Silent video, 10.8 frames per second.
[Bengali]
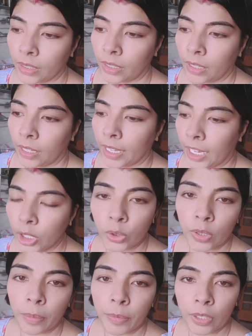গ্যাসের জোরটা আমি
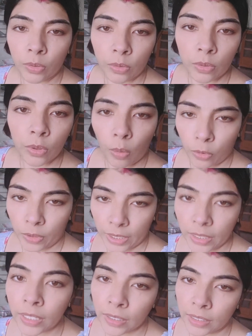একটু কম করেই
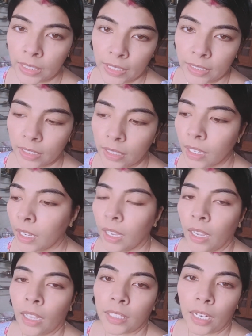দিয়েছি
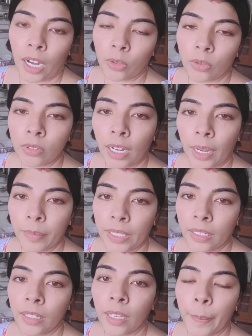তার কারণ আমি
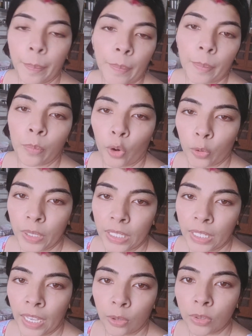বড় মেয়েকে
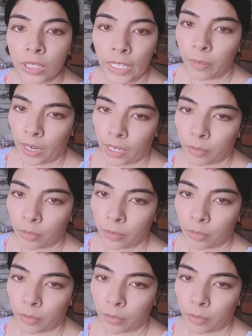এখন তেল মাখাবো